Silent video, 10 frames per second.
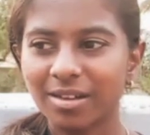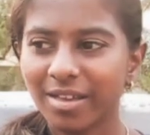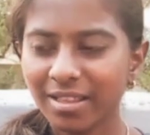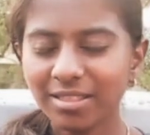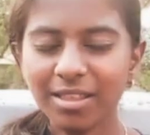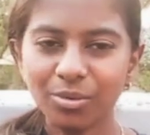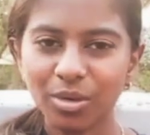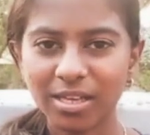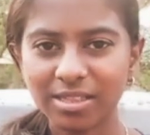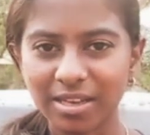இந்த
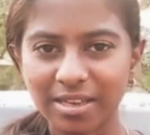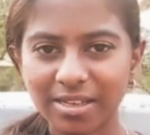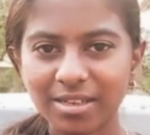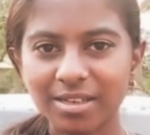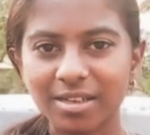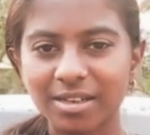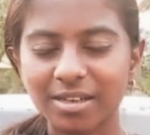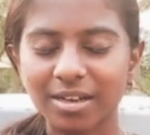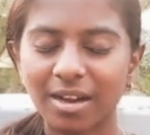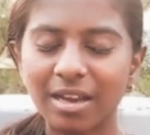உலகத்தில்
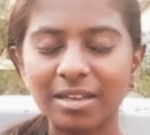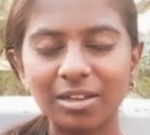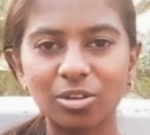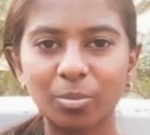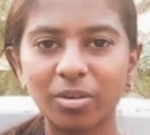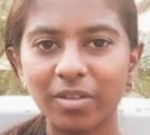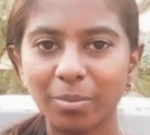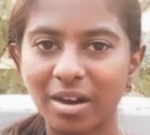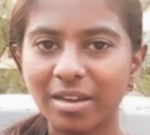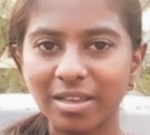காலங்கள் ரொம்பவே
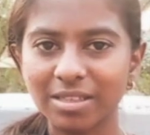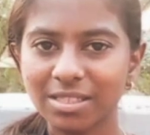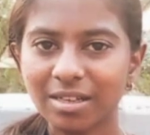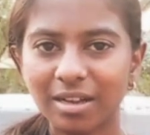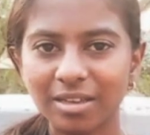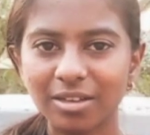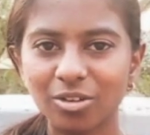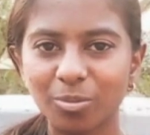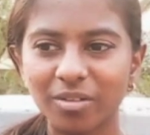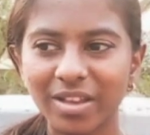மாறிடுச்சு
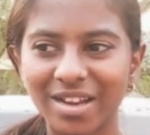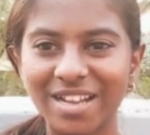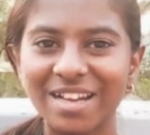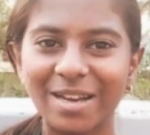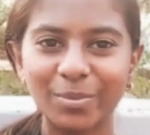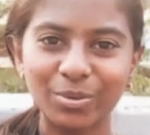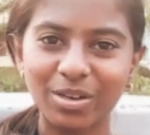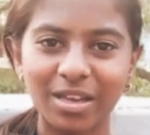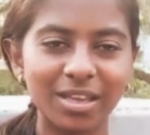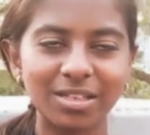காலங்கள் ரொம்பவே கடிகாலமும்
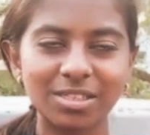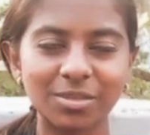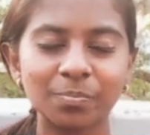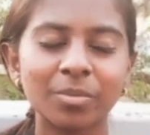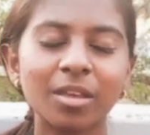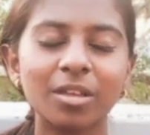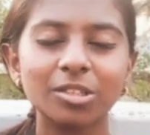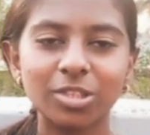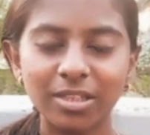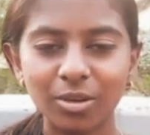ஆயிடுச்சு
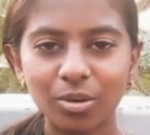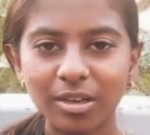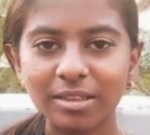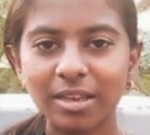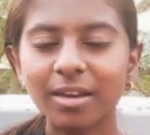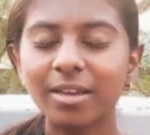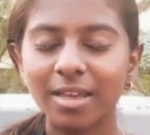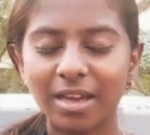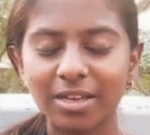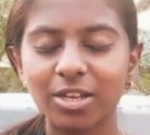ஸோ இந்த உலகத்தில் நான்
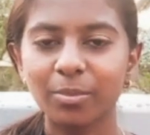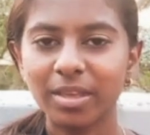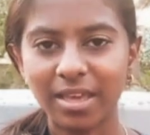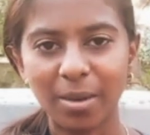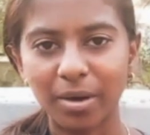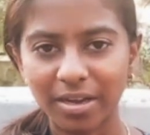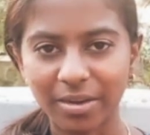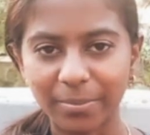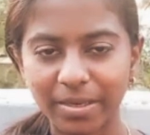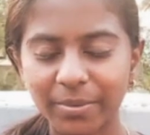யார்கிட்டையுமே
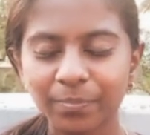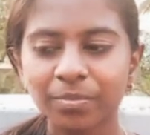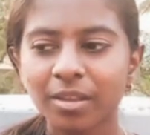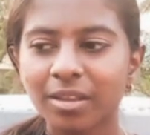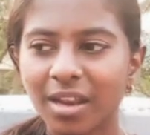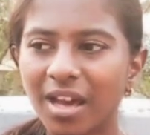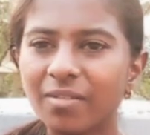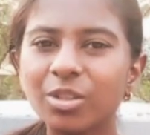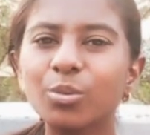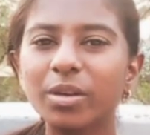ஏமாறாமல் நான்
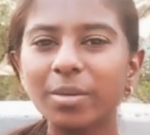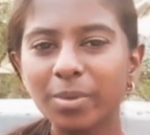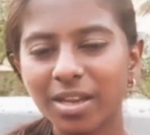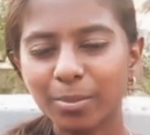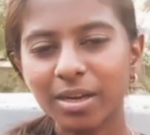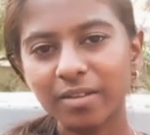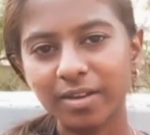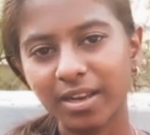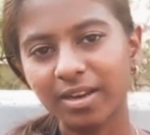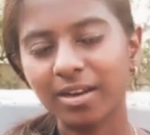வந்து உமக்கு பிரியமான
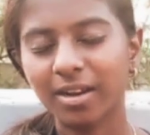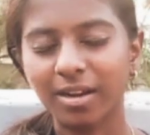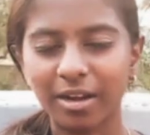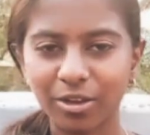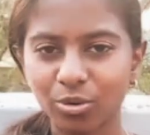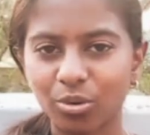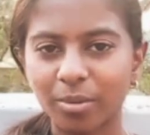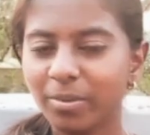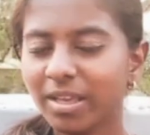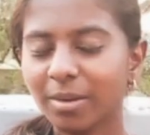வழியில் நான் நடக்கணும்
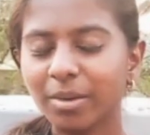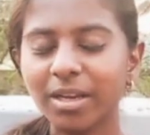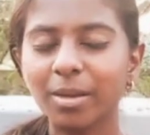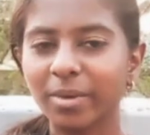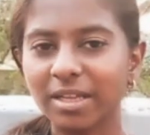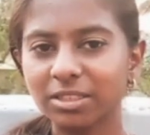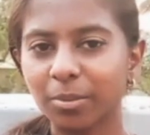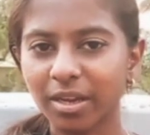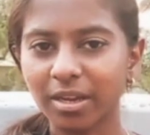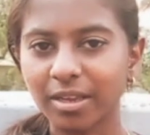அப்படிங்கிற மாதிரி நம்ம
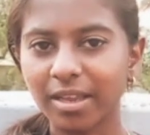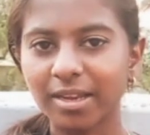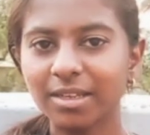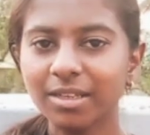ஏசப்பா கிட்டே கேட்டு